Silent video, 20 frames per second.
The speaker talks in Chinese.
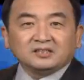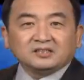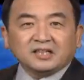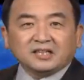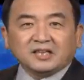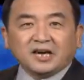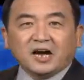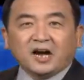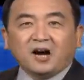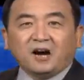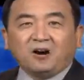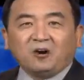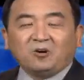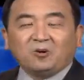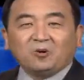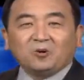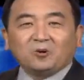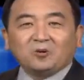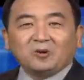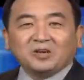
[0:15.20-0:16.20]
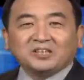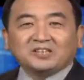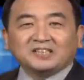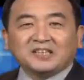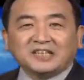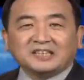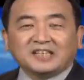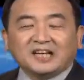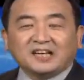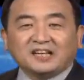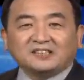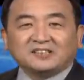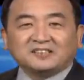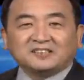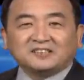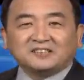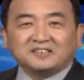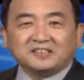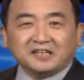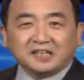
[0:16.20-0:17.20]
大家好，欢迎大家来到
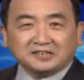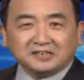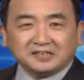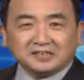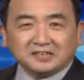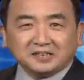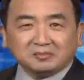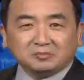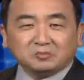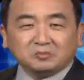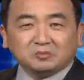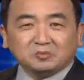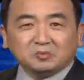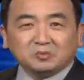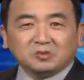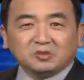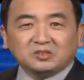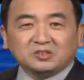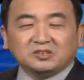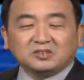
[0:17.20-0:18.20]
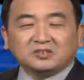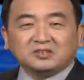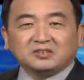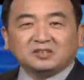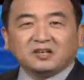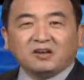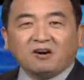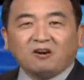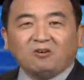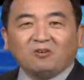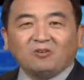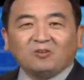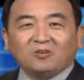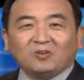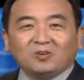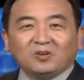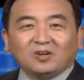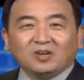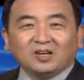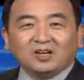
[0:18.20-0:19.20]
今日点击节目，我是石涛。
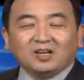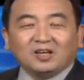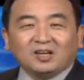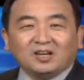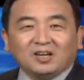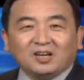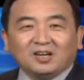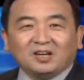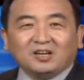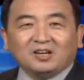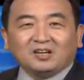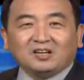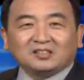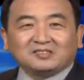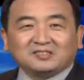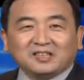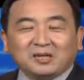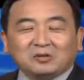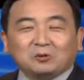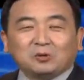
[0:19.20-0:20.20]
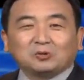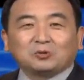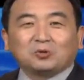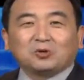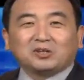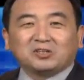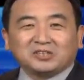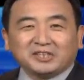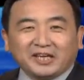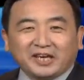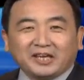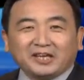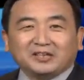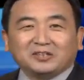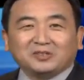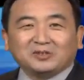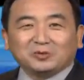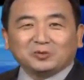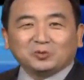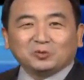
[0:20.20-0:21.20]
再过多少年，
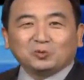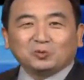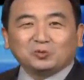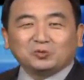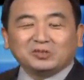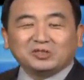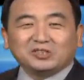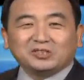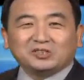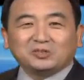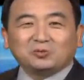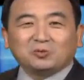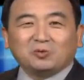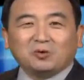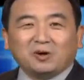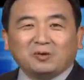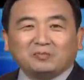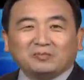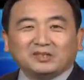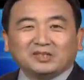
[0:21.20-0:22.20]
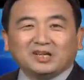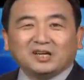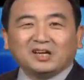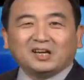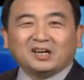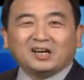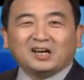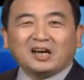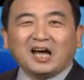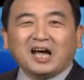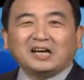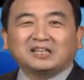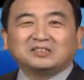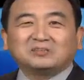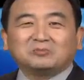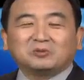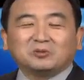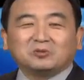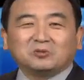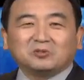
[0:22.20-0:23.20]
估计是我们的孩
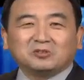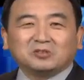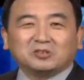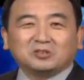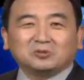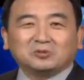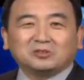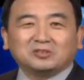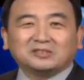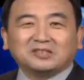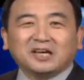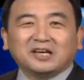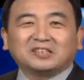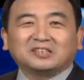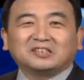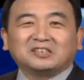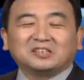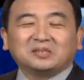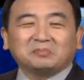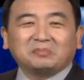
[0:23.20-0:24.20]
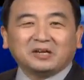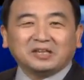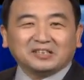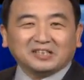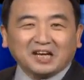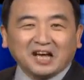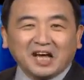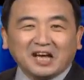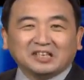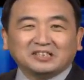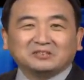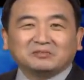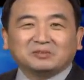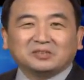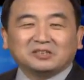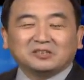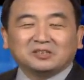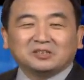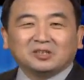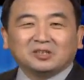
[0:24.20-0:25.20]
子们，或者说再隔一辈的孩子们，